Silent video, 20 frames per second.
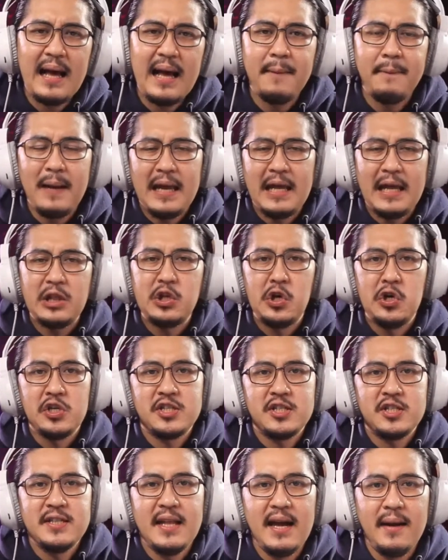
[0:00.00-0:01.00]
traders,
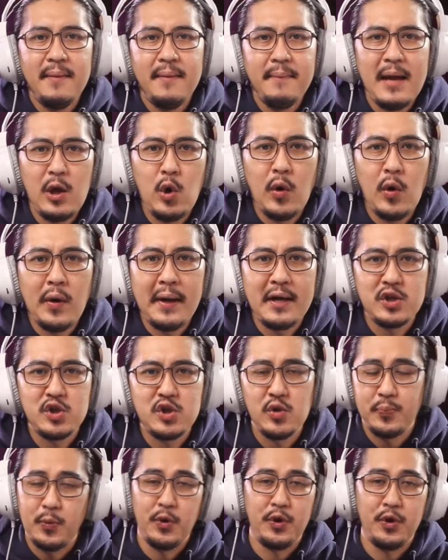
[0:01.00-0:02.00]
na meron kang
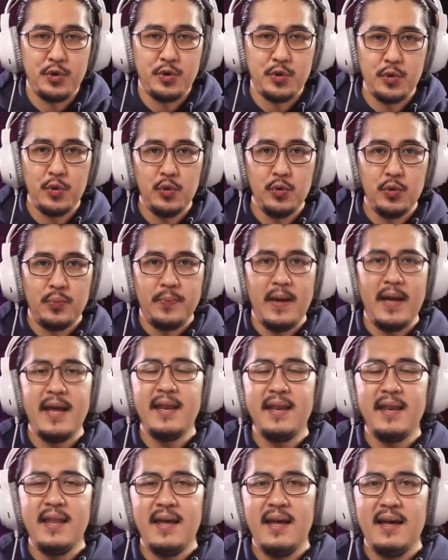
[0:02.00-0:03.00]
support group. And
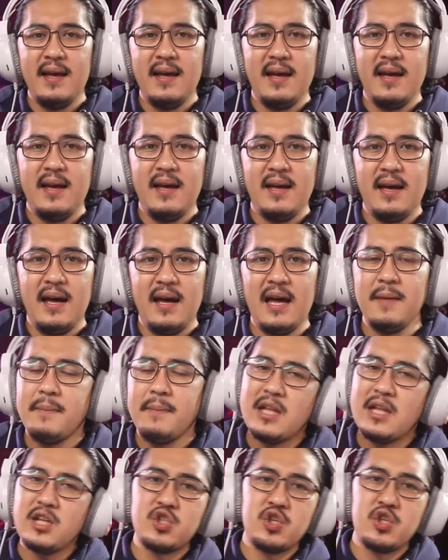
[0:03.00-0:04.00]
uh, I
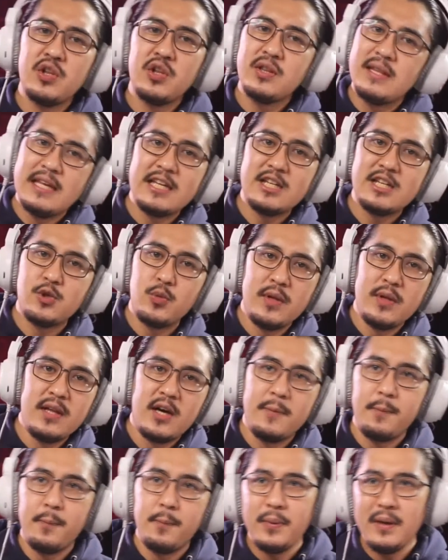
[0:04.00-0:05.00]
mentioned this with our
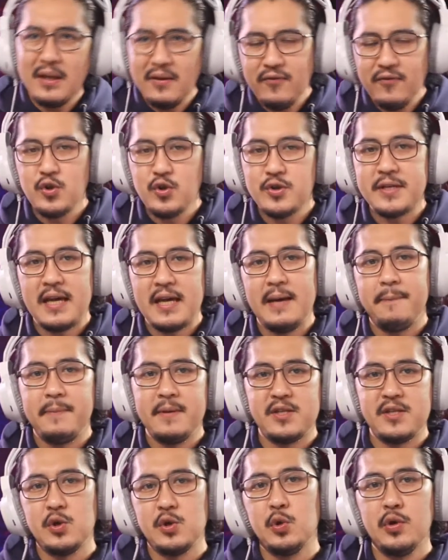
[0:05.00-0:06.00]
previous
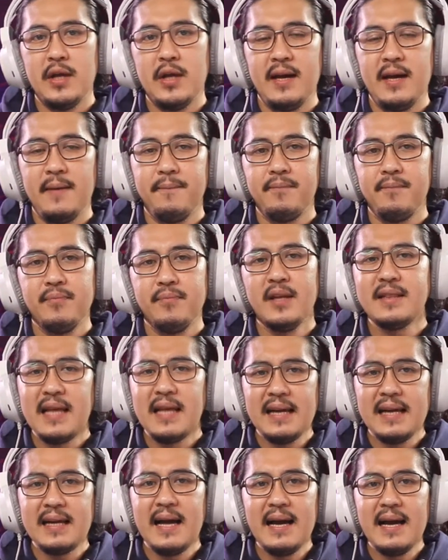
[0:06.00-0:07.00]
episode uh, na
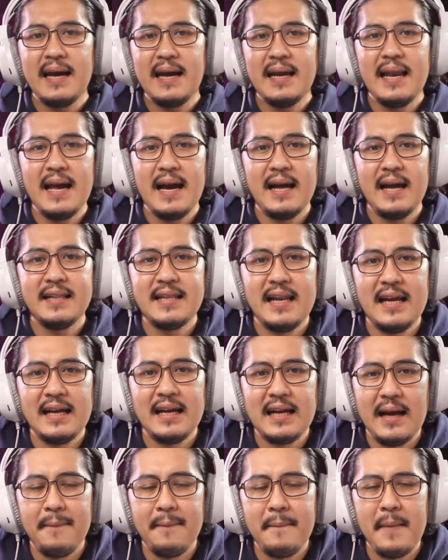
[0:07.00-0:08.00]
talagang kailangan
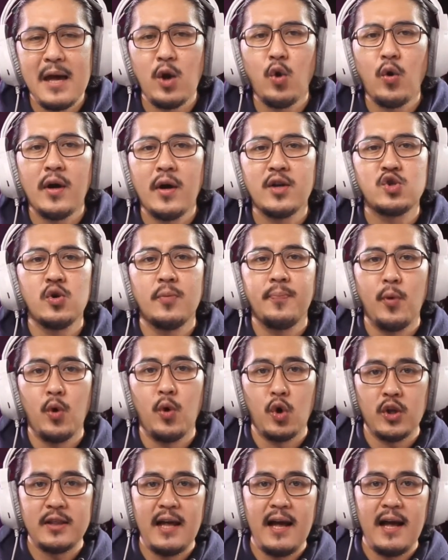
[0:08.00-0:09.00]
talaga meron kang
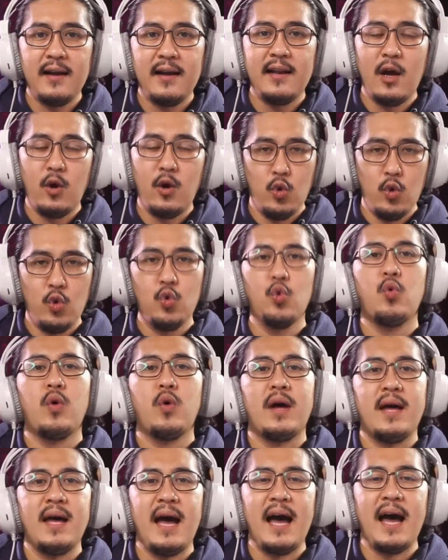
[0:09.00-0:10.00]
suportang
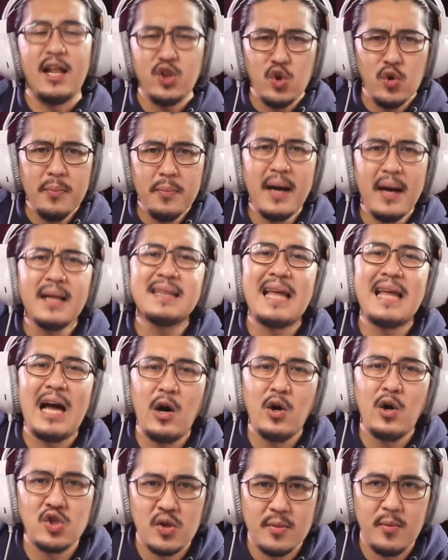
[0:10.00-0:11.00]
nakukuha. At yung mga taong
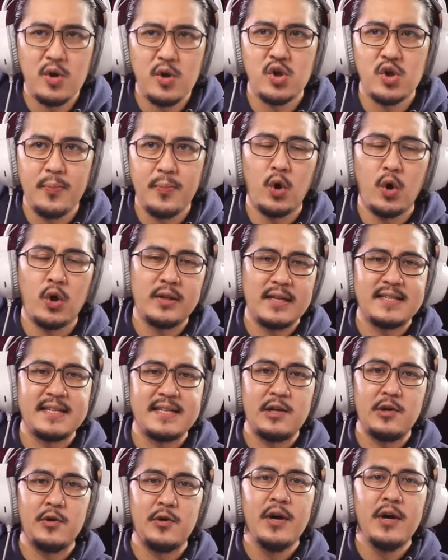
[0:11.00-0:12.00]
sumusuporta
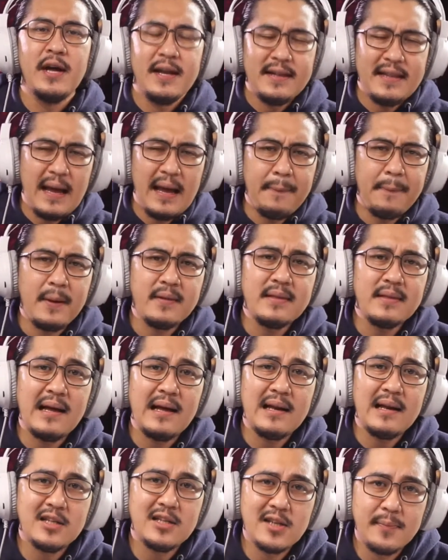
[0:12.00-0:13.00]
sa'yo, dapat
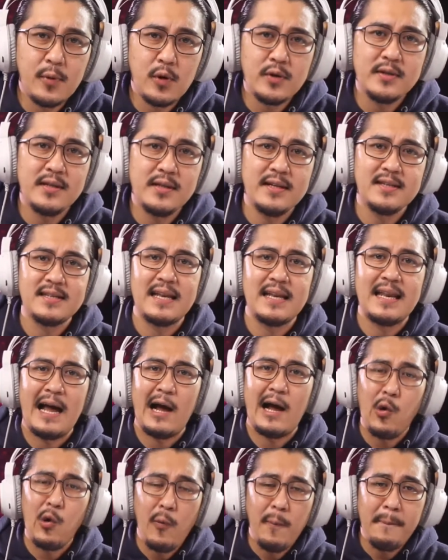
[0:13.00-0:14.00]
knowledgeable din sila
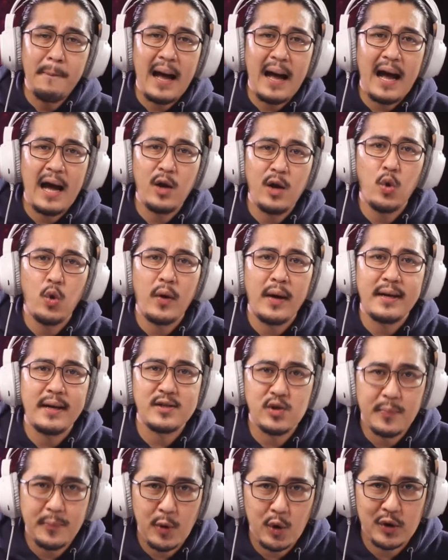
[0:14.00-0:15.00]
kung paano ka
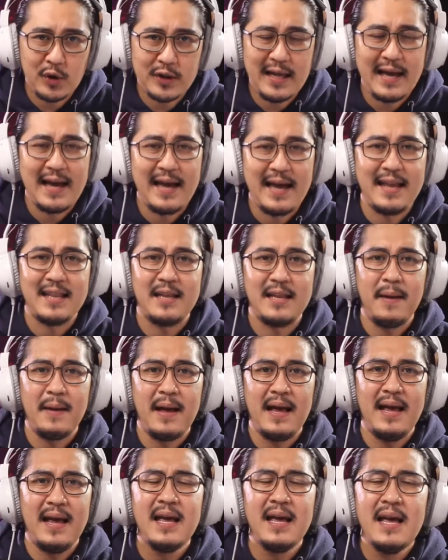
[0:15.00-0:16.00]
suportahan, di
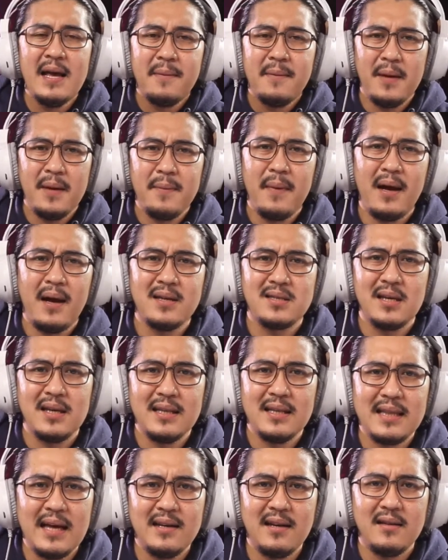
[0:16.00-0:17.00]
ba? May mga
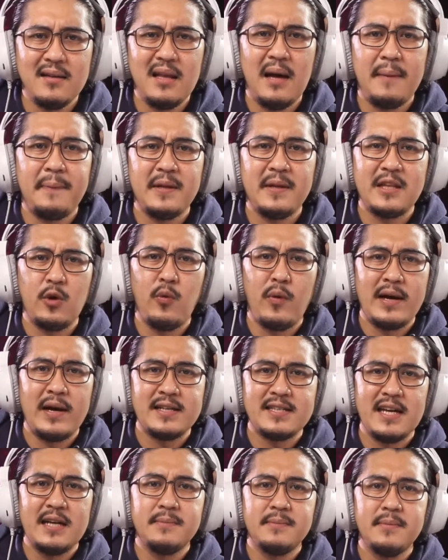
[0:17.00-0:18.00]
salita na dapat
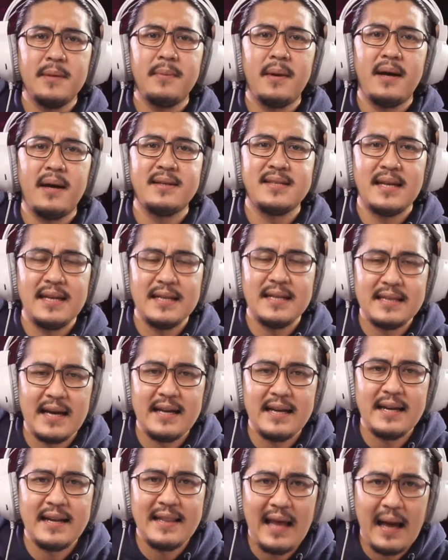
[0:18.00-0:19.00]
iwasan, may mga salita
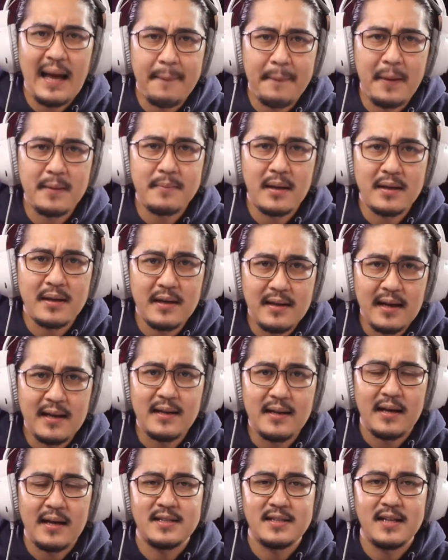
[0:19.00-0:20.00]
na dapat marinig
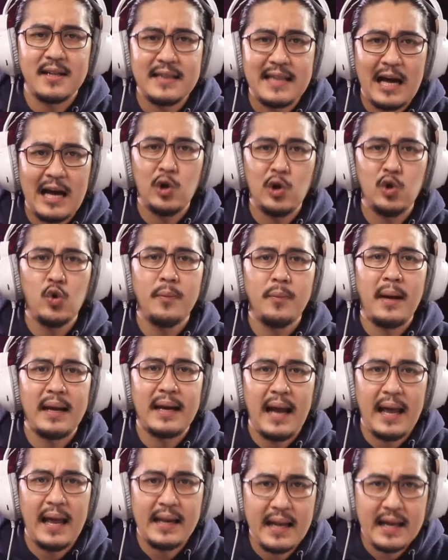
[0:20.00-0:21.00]
ng isang taong
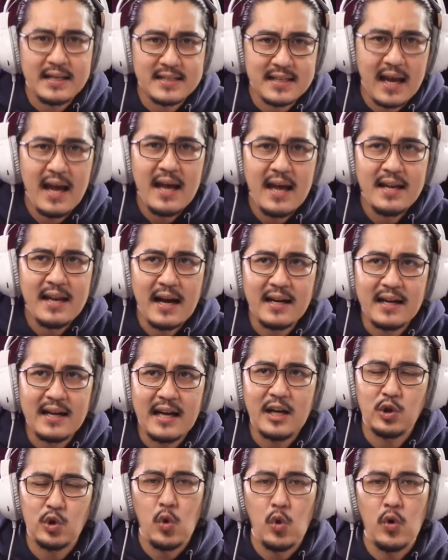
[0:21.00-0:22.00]
dumaranas uh, ng
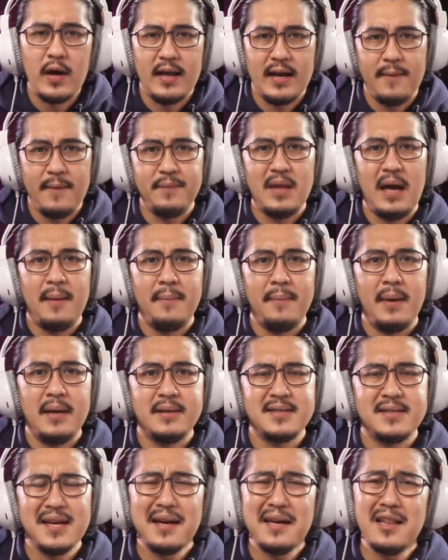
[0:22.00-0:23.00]
ganitong karamdaman.
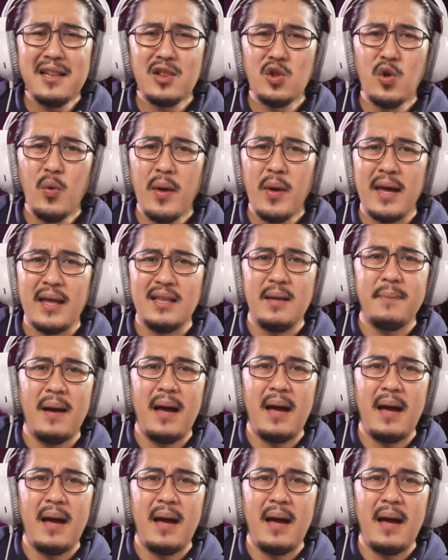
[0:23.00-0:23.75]
Sakit to eh, di ba?